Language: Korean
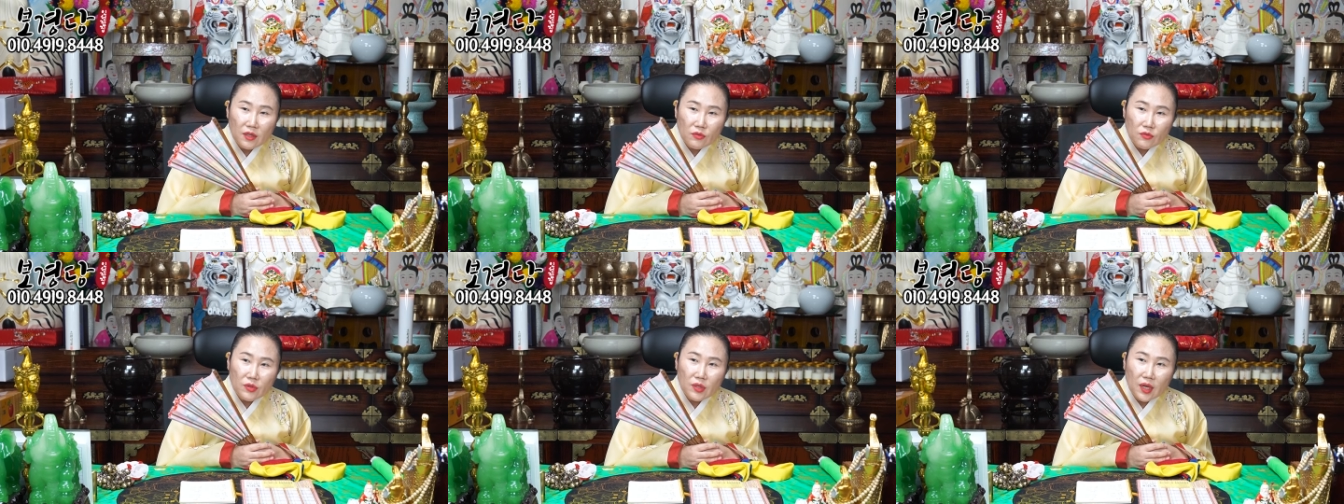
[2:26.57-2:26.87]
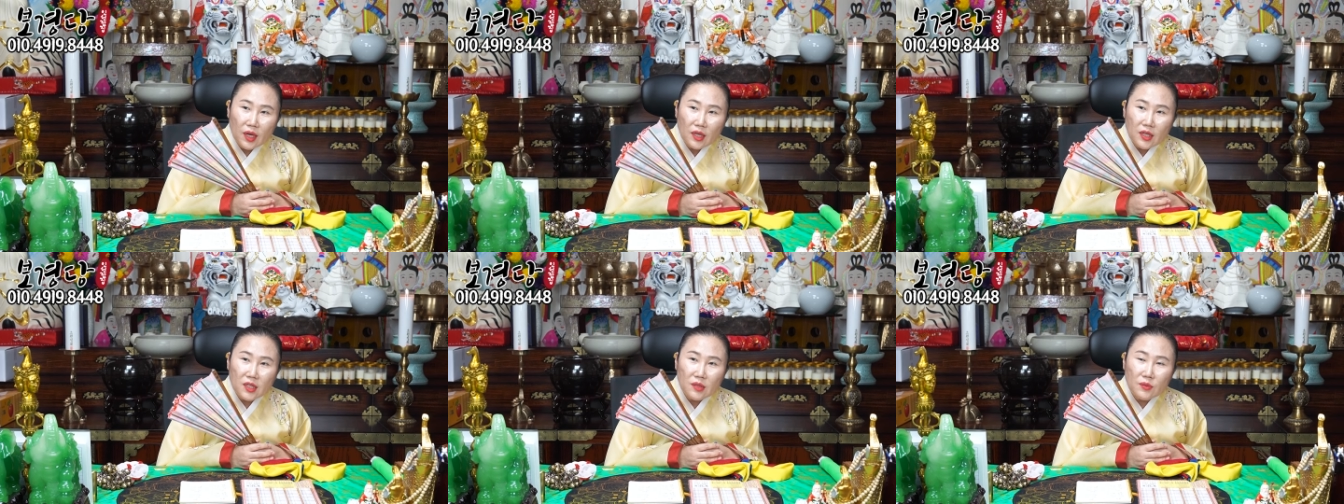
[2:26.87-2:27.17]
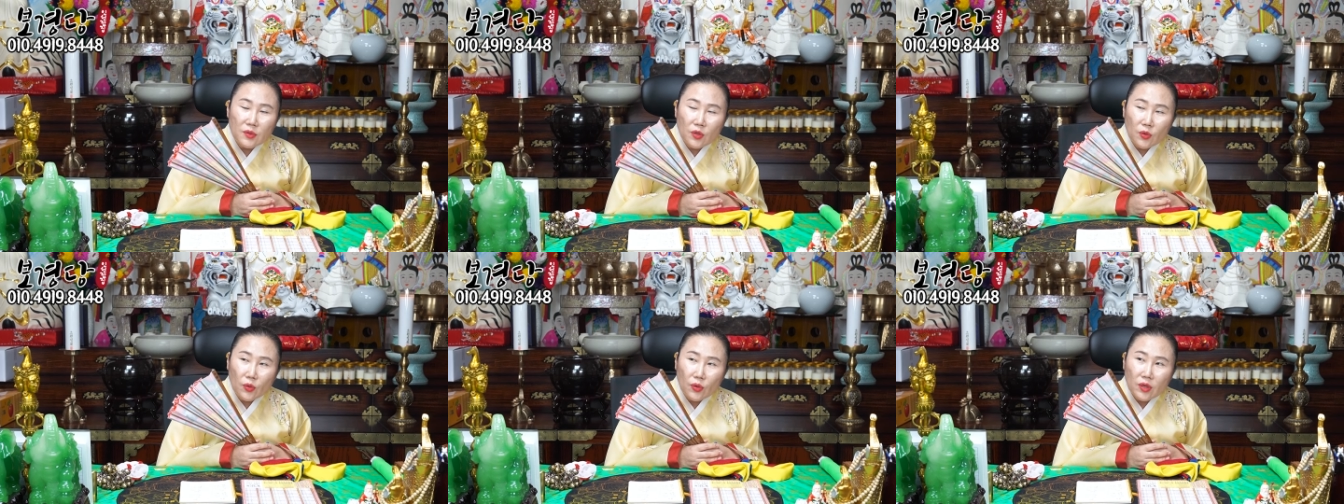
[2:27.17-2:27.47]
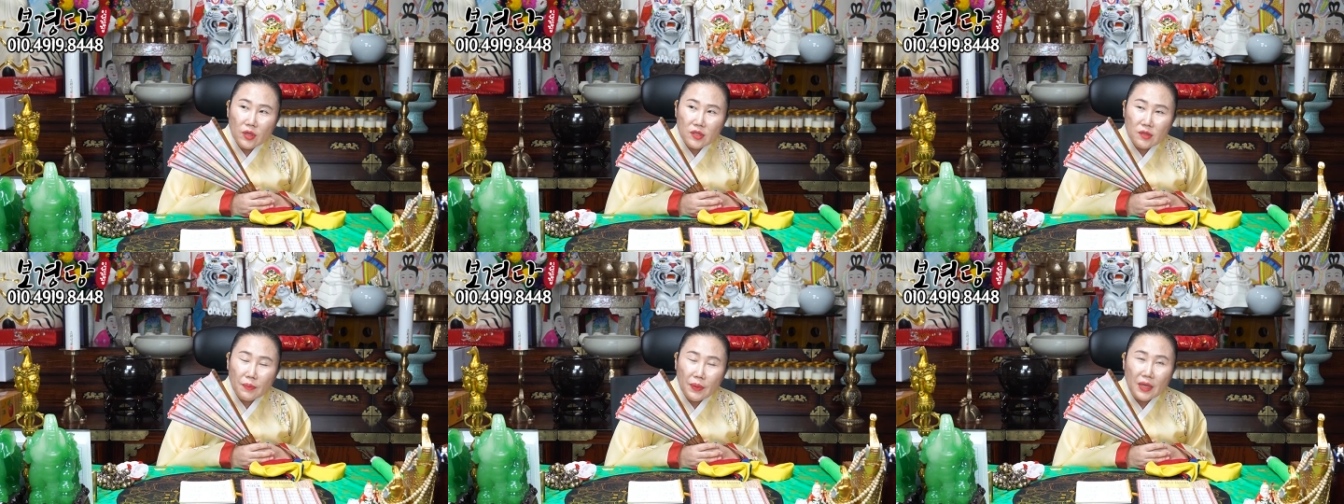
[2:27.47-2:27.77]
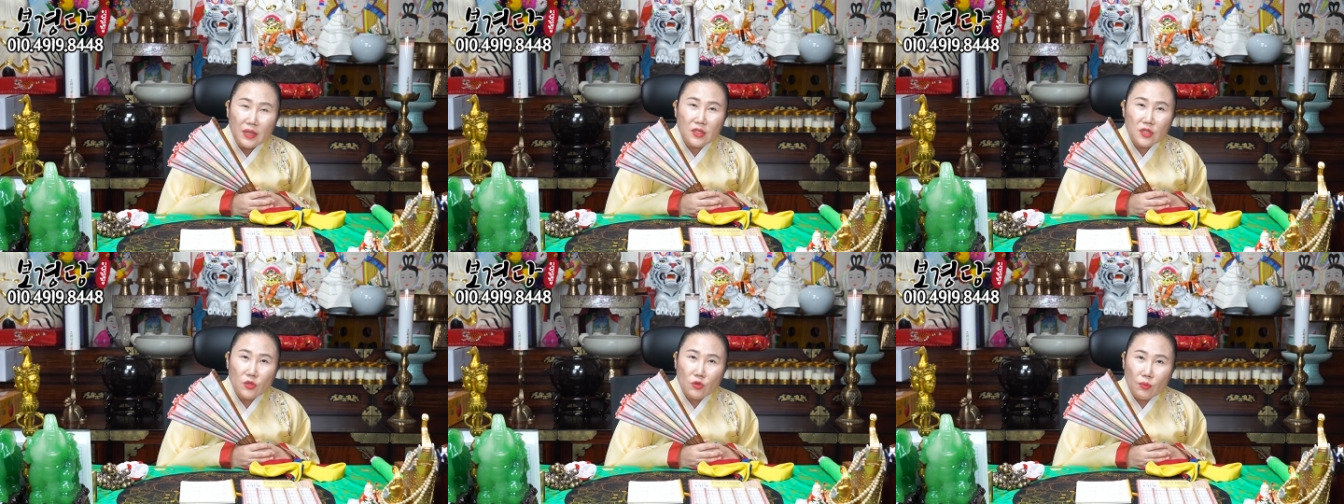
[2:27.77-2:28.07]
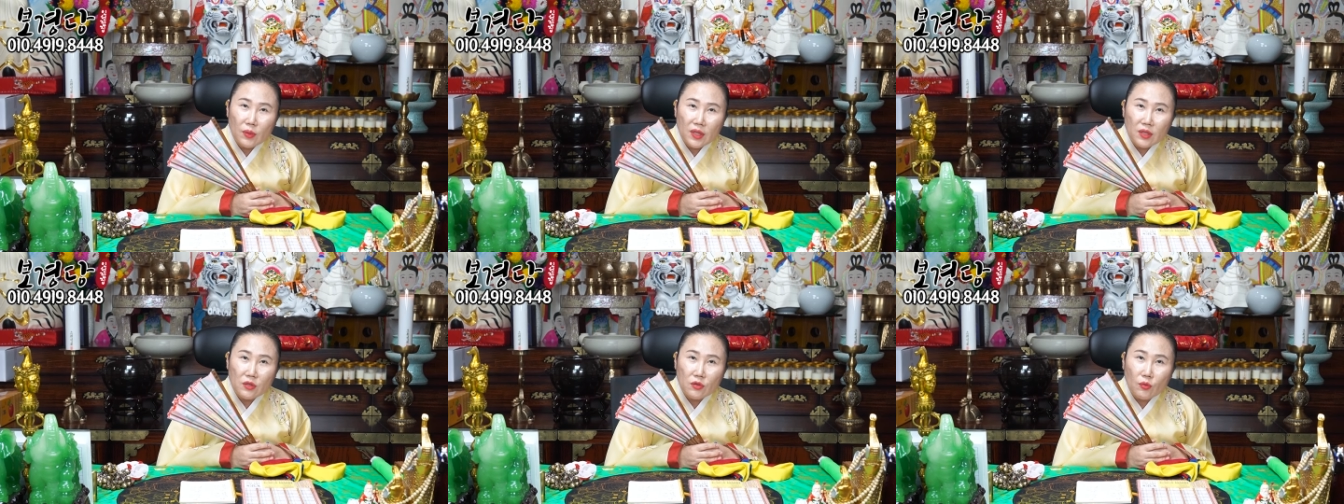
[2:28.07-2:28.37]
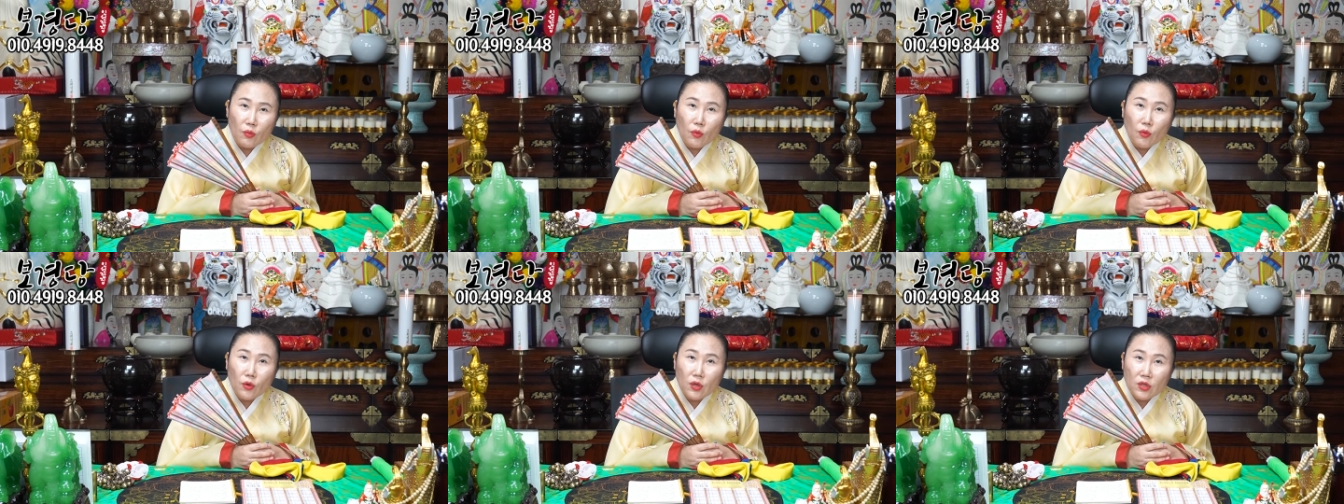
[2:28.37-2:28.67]
우리가 금을 녹여서 반지도 만들고
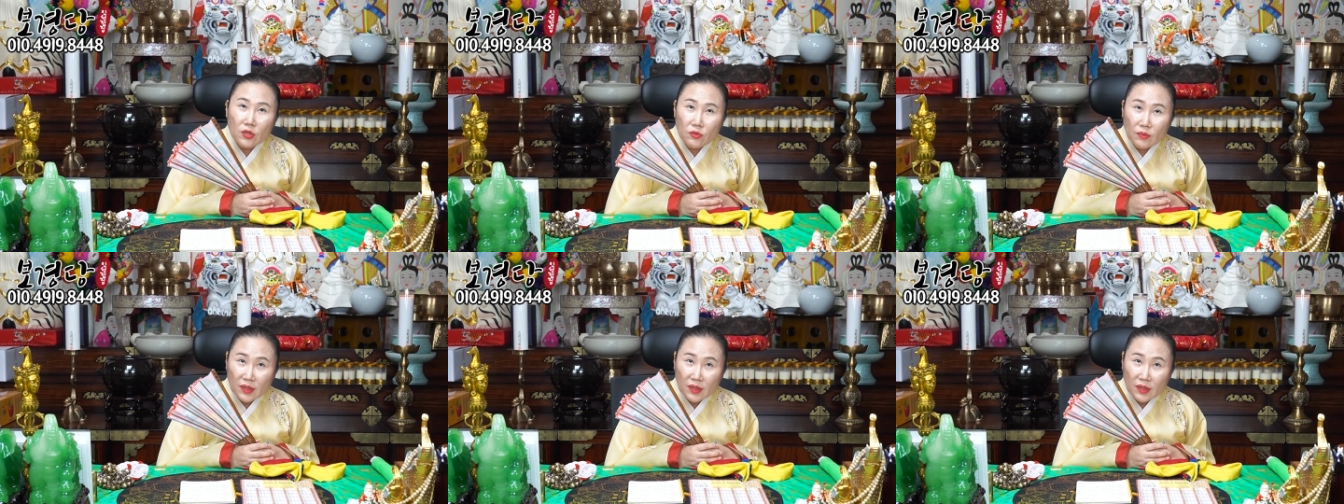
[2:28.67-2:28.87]
목걸이도